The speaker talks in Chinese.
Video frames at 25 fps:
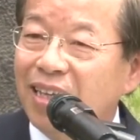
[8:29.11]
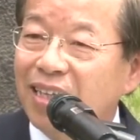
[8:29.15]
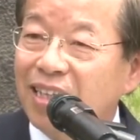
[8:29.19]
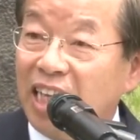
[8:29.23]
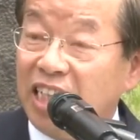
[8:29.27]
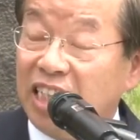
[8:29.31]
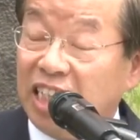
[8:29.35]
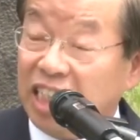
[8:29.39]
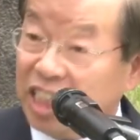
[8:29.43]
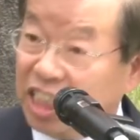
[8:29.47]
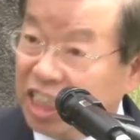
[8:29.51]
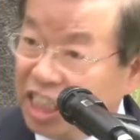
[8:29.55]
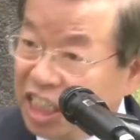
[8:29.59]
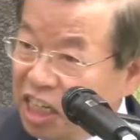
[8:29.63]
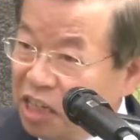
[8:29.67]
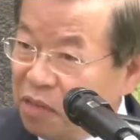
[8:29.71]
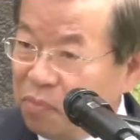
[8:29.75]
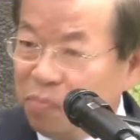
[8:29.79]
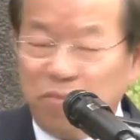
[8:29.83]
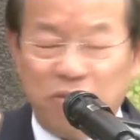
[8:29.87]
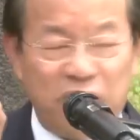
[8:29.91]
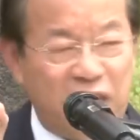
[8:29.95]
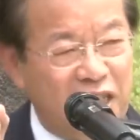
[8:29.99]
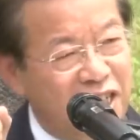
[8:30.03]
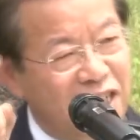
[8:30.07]
但是死
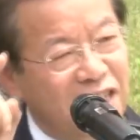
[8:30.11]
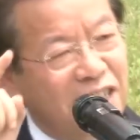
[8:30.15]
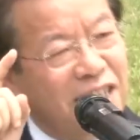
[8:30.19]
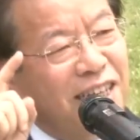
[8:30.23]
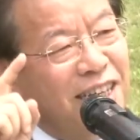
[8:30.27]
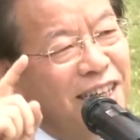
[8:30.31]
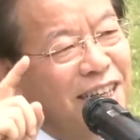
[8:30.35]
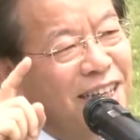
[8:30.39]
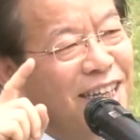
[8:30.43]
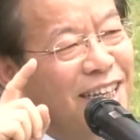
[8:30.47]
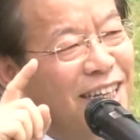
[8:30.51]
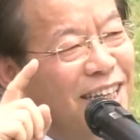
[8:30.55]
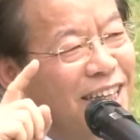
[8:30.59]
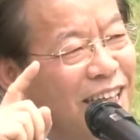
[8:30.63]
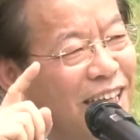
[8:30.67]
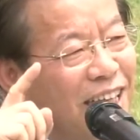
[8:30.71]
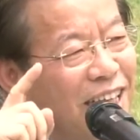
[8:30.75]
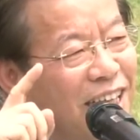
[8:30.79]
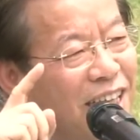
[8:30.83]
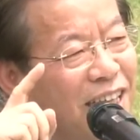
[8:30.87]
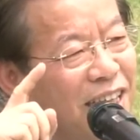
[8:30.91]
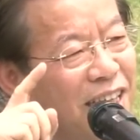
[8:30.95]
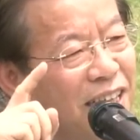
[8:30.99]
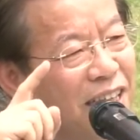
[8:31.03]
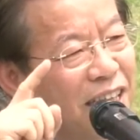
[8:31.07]
毋是伊
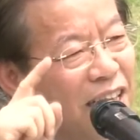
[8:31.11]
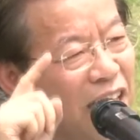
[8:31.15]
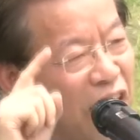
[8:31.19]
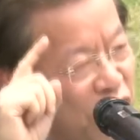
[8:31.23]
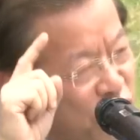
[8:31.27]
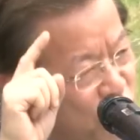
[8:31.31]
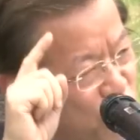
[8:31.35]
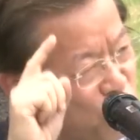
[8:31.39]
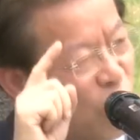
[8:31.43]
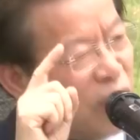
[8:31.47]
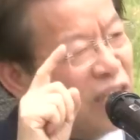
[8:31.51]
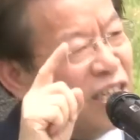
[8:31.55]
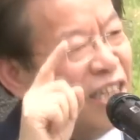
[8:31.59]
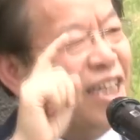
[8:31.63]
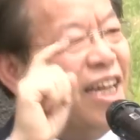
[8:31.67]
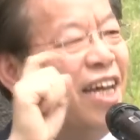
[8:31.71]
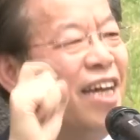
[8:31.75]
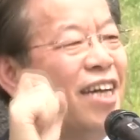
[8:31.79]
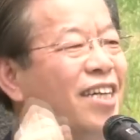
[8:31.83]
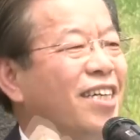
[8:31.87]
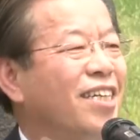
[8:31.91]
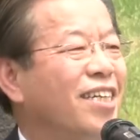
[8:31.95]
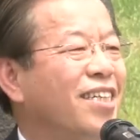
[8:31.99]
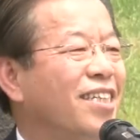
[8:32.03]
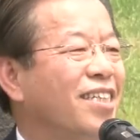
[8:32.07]
的选
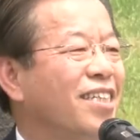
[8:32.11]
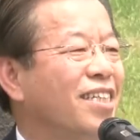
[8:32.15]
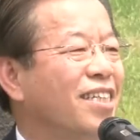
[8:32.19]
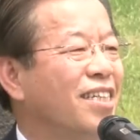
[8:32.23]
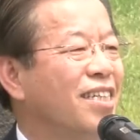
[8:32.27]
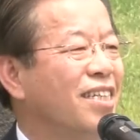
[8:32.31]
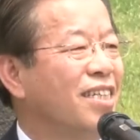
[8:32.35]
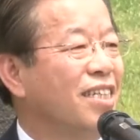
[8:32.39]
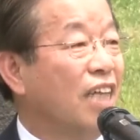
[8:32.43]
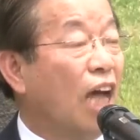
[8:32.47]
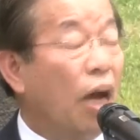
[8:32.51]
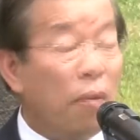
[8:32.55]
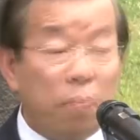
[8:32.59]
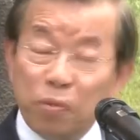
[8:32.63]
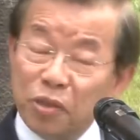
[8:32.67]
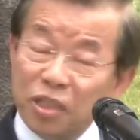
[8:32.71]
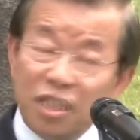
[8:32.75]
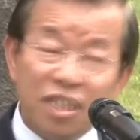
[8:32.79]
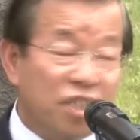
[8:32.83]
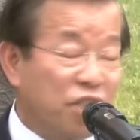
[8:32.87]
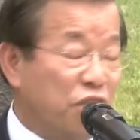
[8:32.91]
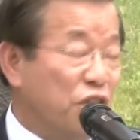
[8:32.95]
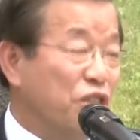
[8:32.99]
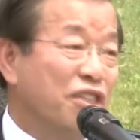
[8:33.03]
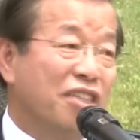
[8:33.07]
择，他不
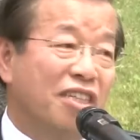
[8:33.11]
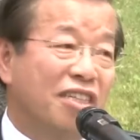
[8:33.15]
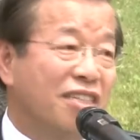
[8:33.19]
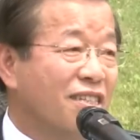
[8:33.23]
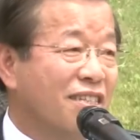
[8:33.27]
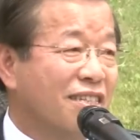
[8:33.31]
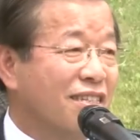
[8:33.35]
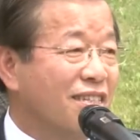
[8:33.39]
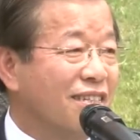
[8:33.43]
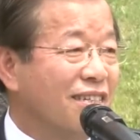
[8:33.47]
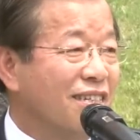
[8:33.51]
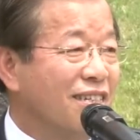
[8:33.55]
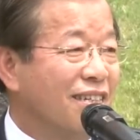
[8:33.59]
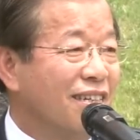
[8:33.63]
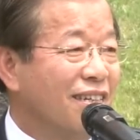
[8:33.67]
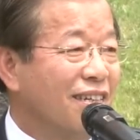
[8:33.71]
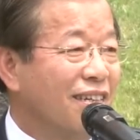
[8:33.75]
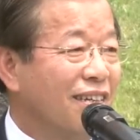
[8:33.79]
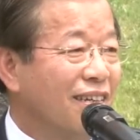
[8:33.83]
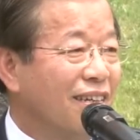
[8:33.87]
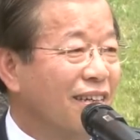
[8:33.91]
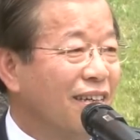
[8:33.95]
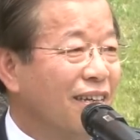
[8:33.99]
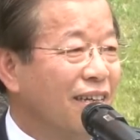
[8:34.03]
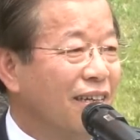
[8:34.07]
是选择死，
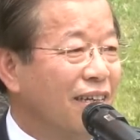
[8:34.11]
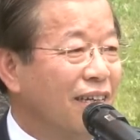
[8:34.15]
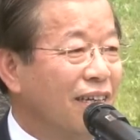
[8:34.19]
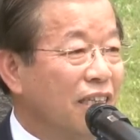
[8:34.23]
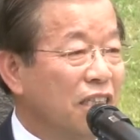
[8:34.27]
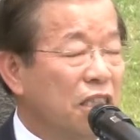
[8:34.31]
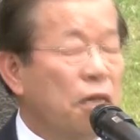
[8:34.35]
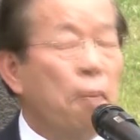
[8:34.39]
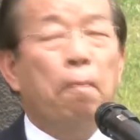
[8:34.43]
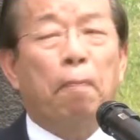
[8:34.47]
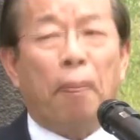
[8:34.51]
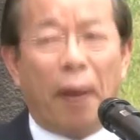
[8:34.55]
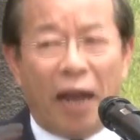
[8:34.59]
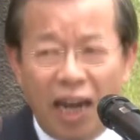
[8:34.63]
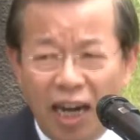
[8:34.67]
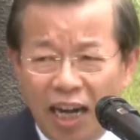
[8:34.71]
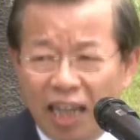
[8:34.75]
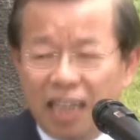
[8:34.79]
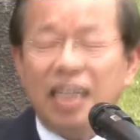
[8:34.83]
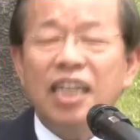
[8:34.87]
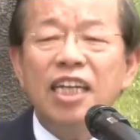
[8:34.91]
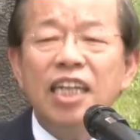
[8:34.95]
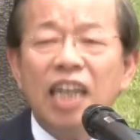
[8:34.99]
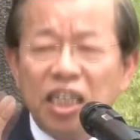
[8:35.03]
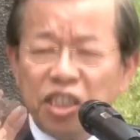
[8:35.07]
是别
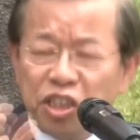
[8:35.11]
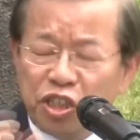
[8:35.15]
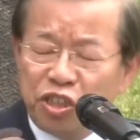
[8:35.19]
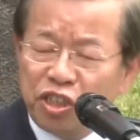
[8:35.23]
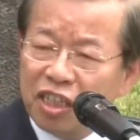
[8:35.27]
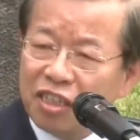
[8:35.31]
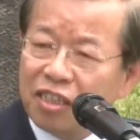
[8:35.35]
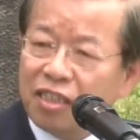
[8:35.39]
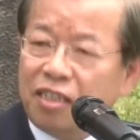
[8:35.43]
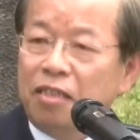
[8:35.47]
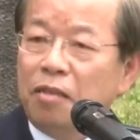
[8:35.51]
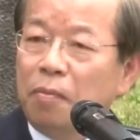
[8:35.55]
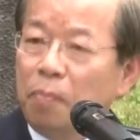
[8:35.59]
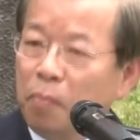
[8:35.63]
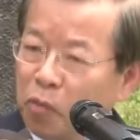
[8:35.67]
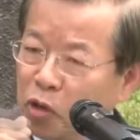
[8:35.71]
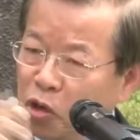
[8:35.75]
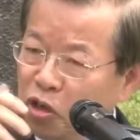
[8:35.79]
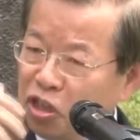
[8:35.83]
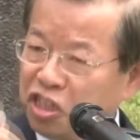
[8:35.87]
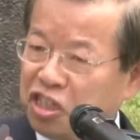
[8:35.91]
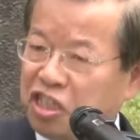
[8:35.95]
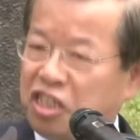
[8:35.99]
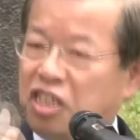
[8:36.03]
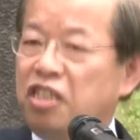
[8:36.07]
人替他选择死。不
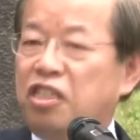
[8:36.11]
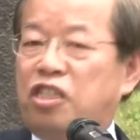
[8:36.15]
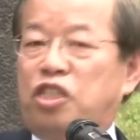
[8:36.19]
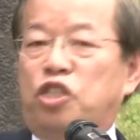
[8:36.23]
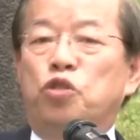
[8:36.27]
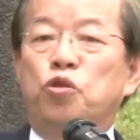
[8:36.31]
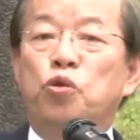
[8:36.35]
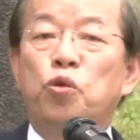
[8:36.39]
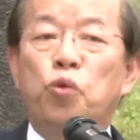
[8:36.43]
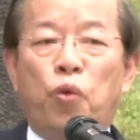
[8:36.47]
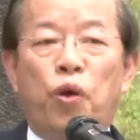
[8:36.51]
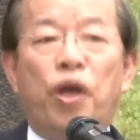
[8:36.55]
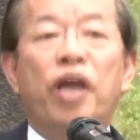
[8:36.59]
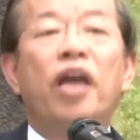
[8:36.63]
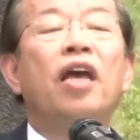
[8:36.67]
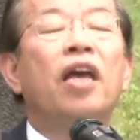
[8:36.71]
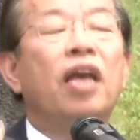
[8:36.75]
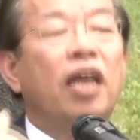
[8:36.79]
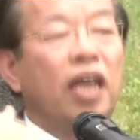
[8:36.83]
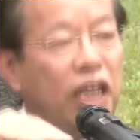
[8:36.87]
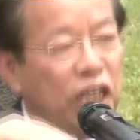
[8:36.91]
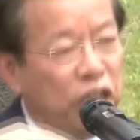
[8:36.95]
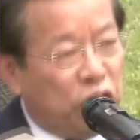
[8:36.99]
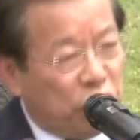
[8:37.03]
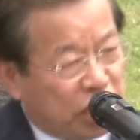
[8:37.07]
过伊视死如归，
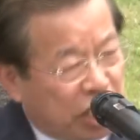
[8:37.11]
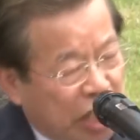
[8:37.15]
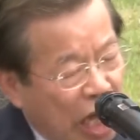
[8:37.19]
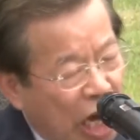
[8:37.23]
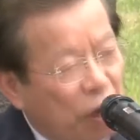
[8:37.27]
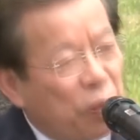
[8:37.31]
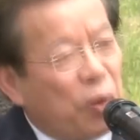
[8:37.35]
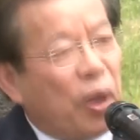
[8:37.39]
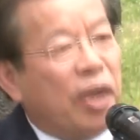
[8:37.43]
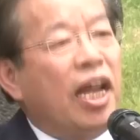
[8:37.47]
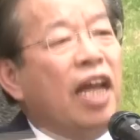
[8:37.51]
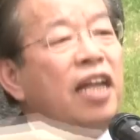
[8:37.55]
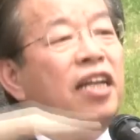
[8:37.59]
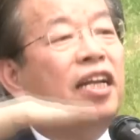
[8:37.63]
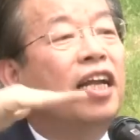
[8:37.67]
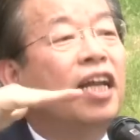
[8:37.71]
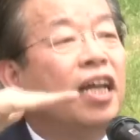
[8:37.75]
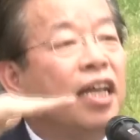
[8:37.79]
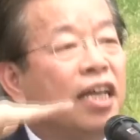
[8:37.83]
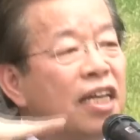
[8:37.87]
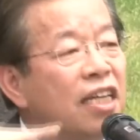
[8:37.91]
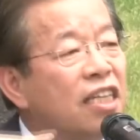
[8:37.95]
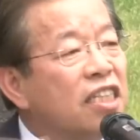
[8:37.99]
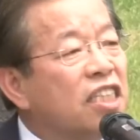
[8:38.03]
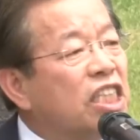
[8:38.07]
伊就超越咱
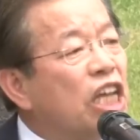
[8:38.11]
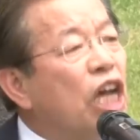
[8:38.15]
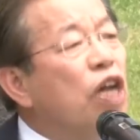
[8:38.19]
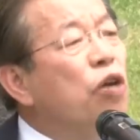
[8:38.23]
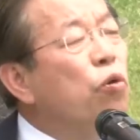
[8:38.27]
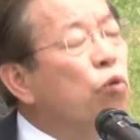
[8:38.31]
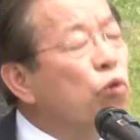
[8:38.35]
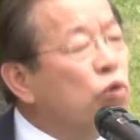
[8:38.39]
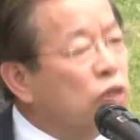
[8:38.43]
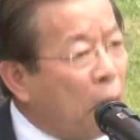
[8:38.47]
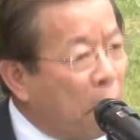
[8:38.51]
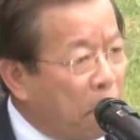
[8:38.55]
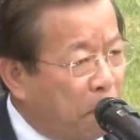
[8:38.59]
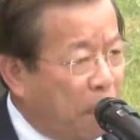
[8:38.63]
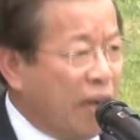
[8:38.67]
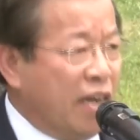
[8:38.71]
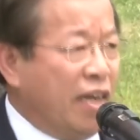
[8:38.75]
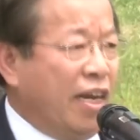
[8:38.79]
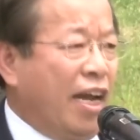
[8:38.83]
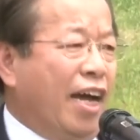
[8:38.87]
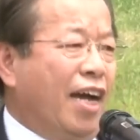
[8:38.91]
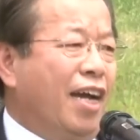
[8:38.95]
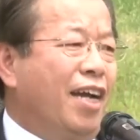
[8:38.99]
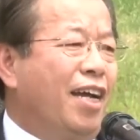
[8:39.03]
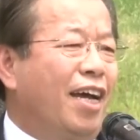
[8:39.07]
生物的
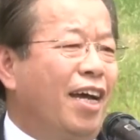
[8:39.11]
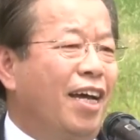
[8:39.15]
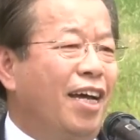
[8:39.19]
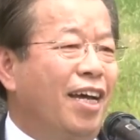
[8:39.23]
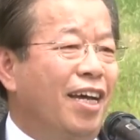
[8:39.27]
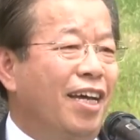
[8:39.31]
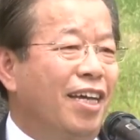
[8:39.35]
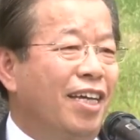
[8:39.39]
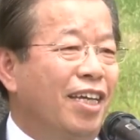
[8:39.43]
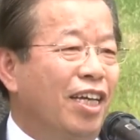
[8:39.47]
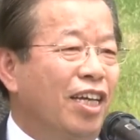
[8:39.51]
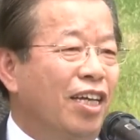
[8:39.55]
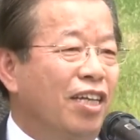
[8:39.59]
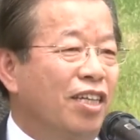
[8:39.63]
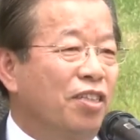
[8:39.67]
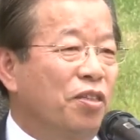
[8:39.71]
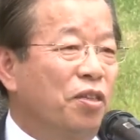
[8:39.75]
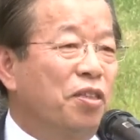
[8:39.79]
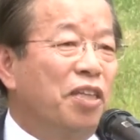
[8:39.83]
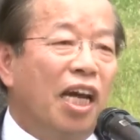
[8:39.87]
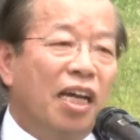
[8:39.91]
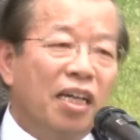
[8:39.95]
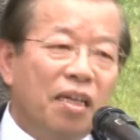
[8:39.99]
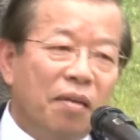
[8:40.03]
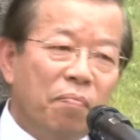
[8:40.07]
本能，
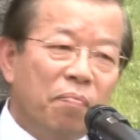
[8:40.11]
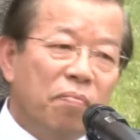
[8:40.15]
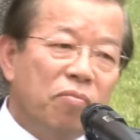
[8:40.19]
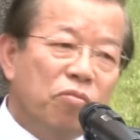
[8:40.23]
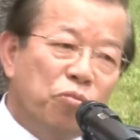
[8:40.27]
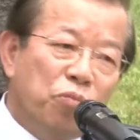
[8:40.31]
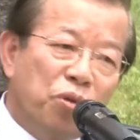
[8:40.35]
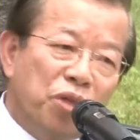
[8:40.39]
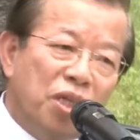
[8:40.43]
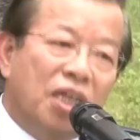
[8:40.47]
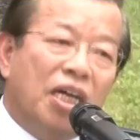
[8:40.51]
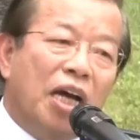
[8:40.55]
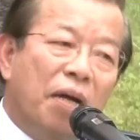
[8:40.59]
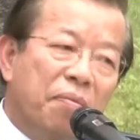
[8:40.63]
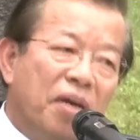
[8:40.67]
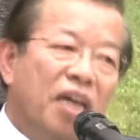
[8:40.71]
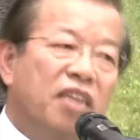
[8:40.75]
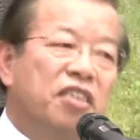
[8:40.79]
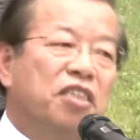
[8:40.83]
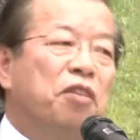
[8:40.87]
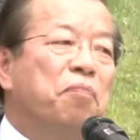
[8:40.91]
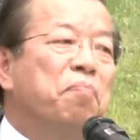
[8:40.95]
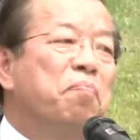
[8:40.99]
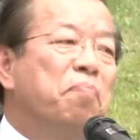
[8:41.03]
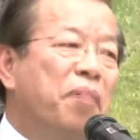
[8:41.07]
所以咱对伊感觉
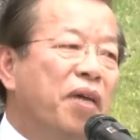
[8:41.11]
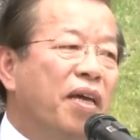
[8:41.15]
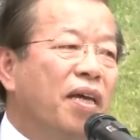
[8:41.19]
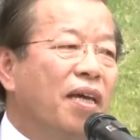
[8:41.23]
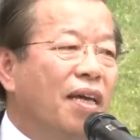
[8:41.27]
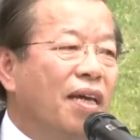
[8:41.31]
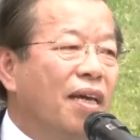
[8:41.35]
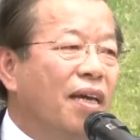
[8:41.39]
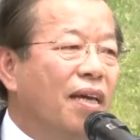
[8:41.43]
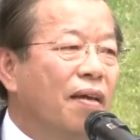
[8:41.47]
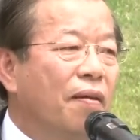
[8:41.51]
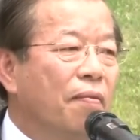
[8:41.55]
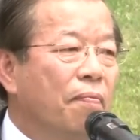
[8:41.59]
钦佩。